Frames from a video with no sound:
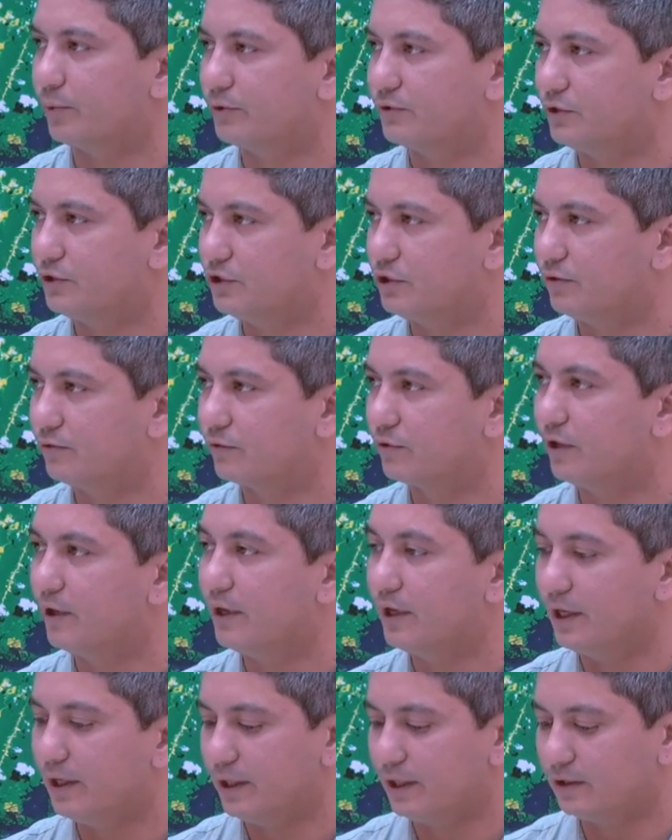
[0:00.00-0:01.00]
positivo.
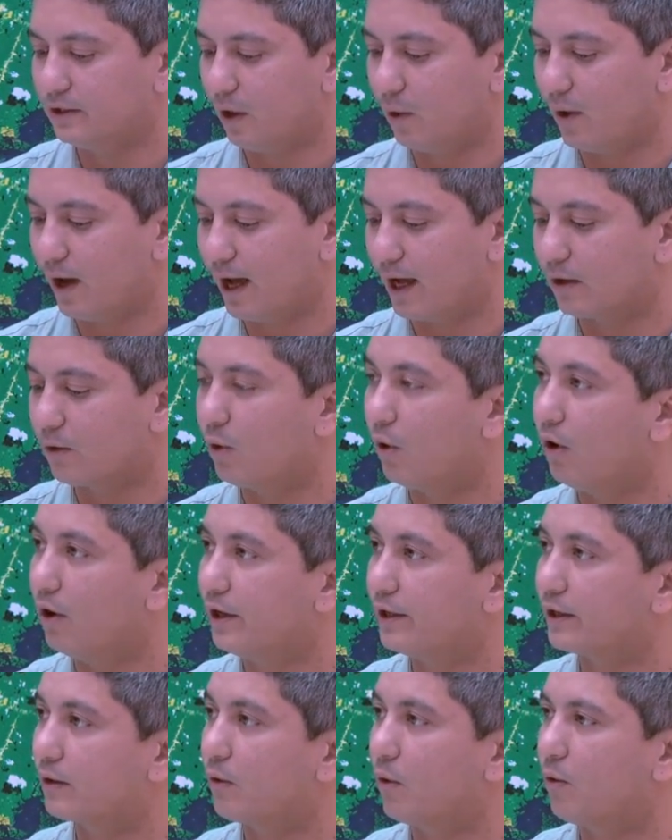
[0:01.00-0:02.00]
Então,
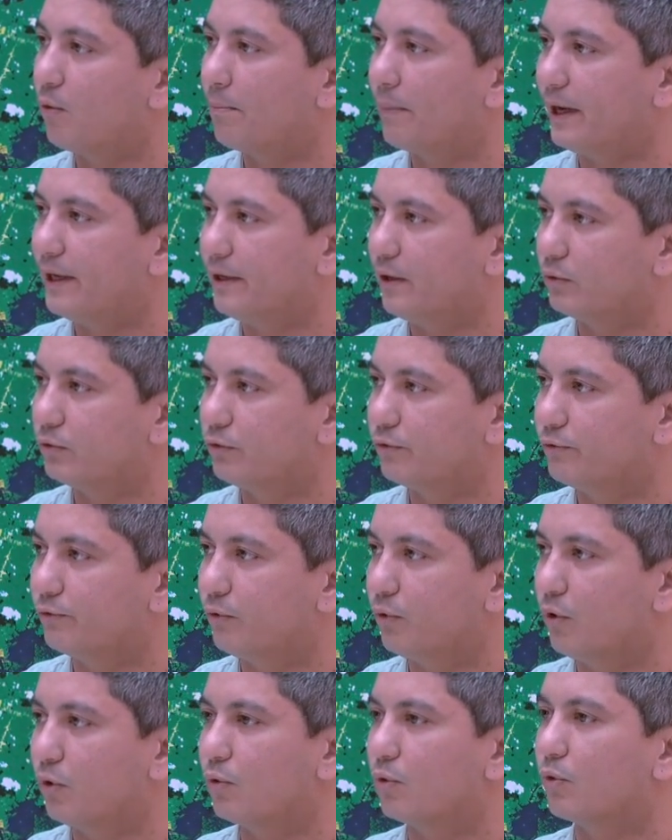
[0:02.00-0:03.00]
agora, com o painel do
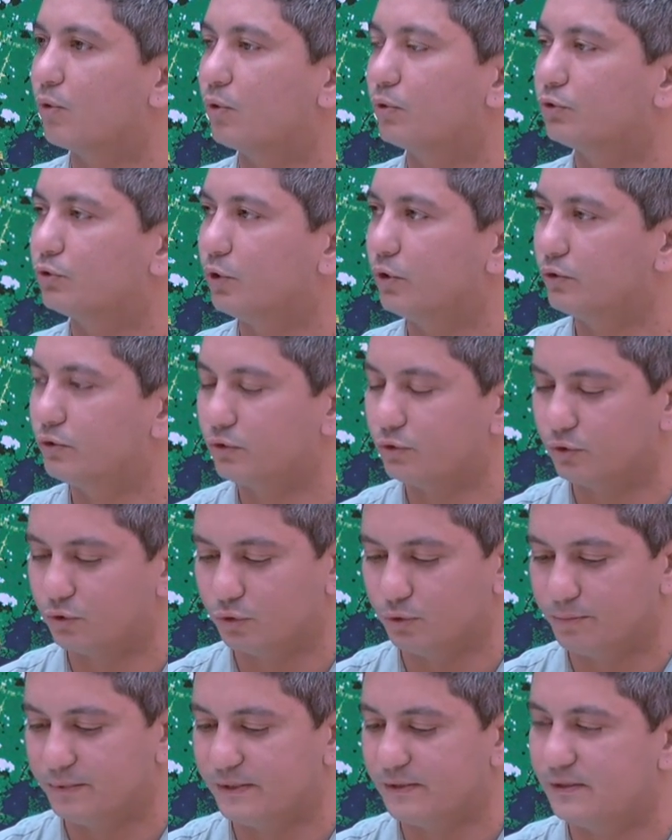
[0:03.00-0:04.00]
fogo, com todos os
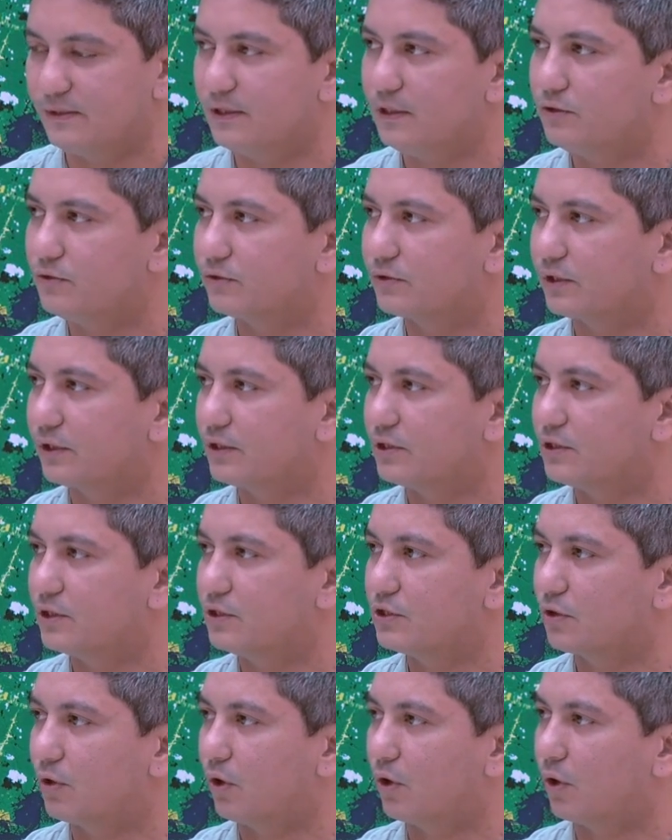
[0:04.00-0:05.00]
subsídios que a
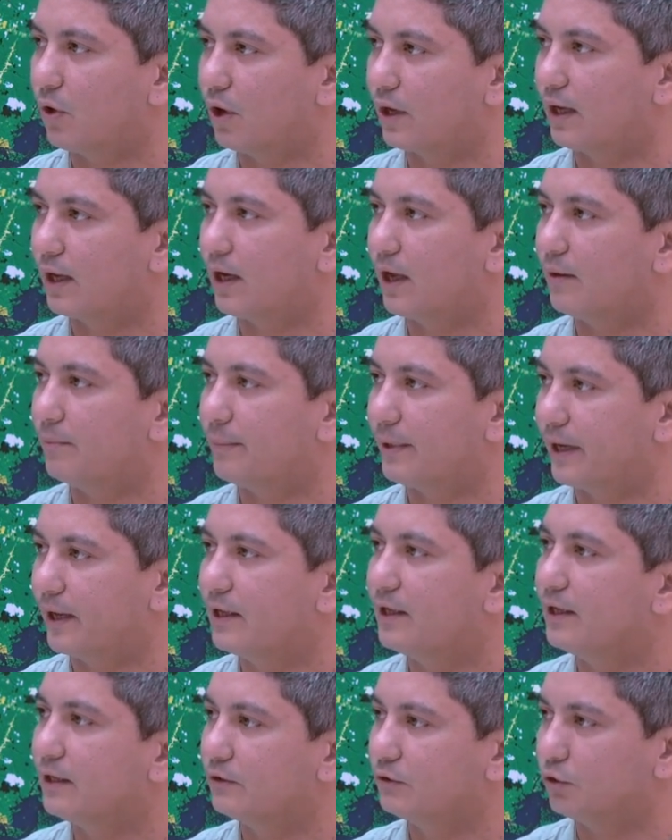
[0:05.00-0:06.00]
gente coloca lá para
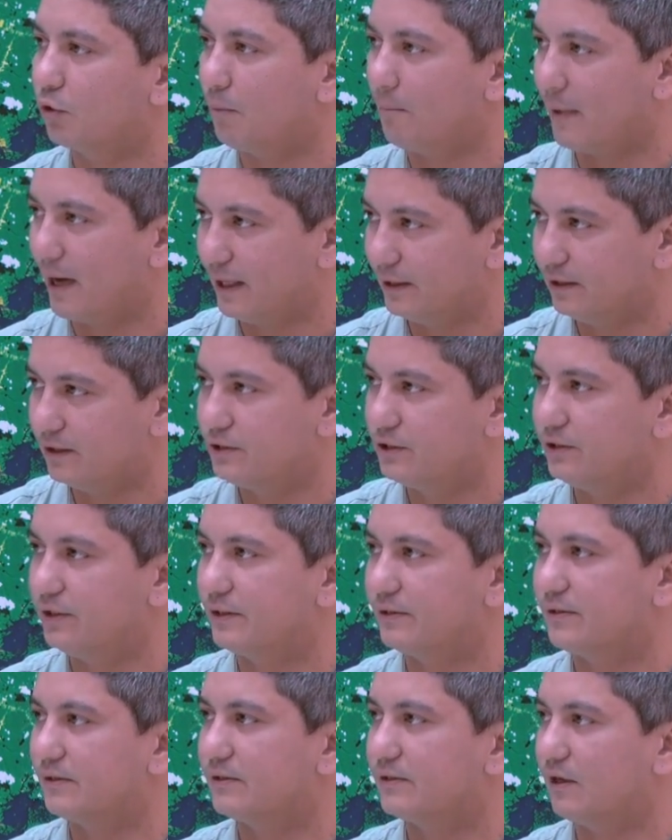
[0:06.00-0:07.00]
tomada de
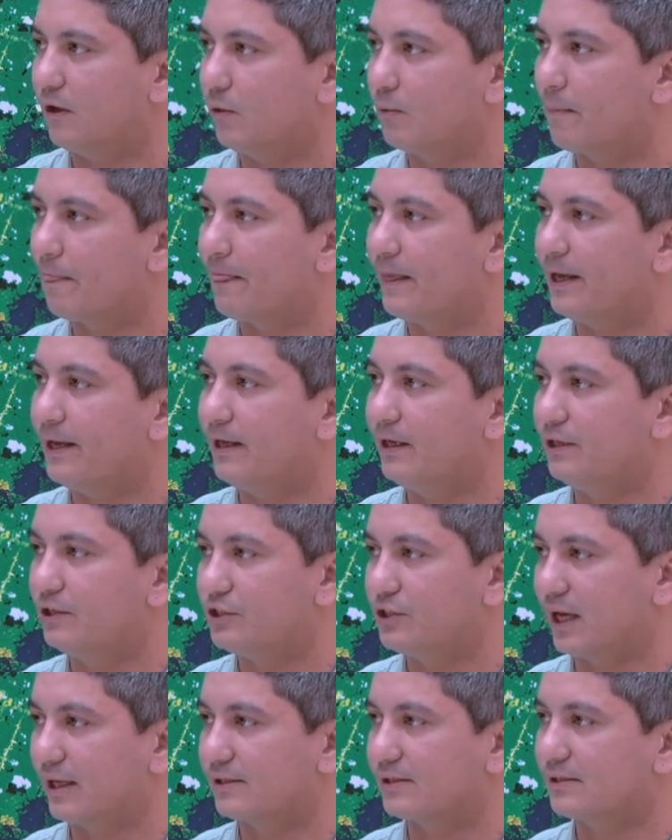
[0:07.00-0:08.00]
decisão, ele
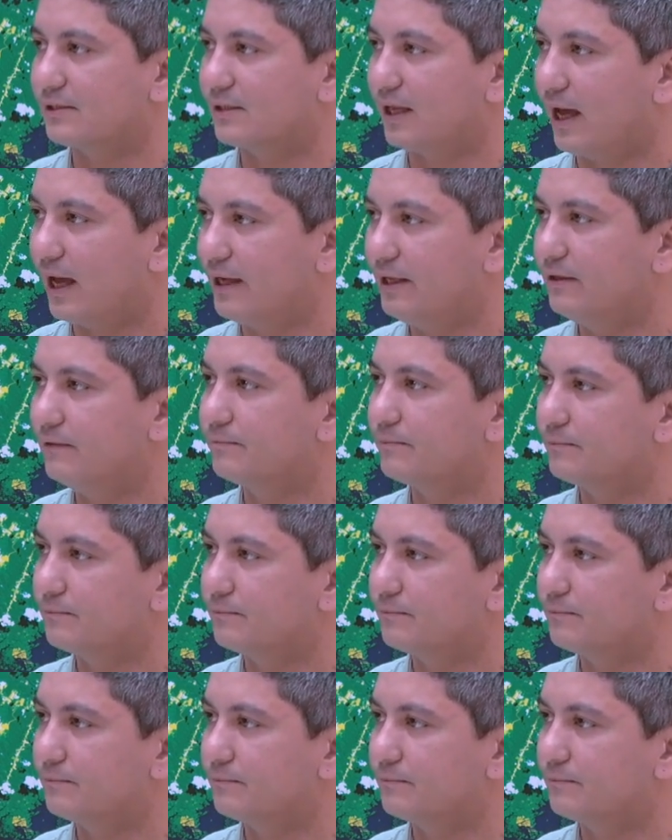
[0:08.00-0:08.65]
já sai